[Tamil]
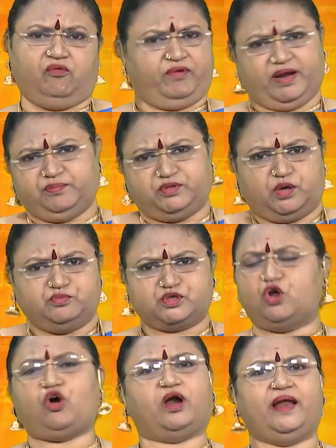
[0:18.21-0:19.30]
வரும் தரும்
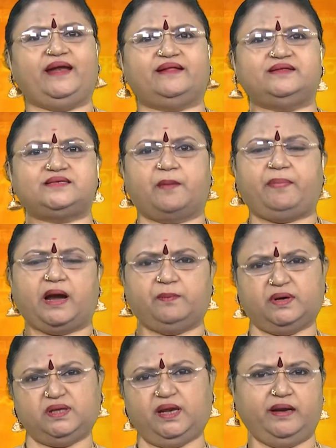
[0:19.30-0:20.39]
ஸ்லோகங்கள் என்றது சிறப்பான
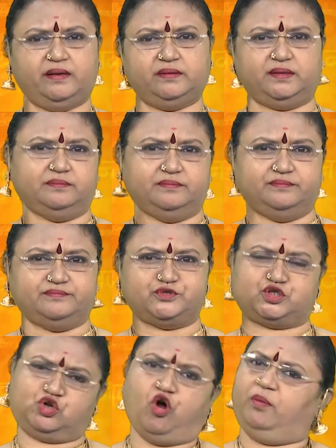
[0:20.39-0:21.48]
பகுதியில் இன்று தினம்
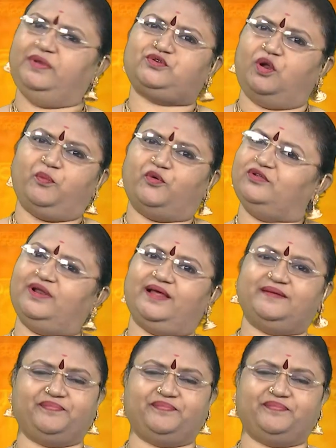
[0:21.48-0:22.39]
ஸ்லோகமே சொல்ல போகிறதில்ல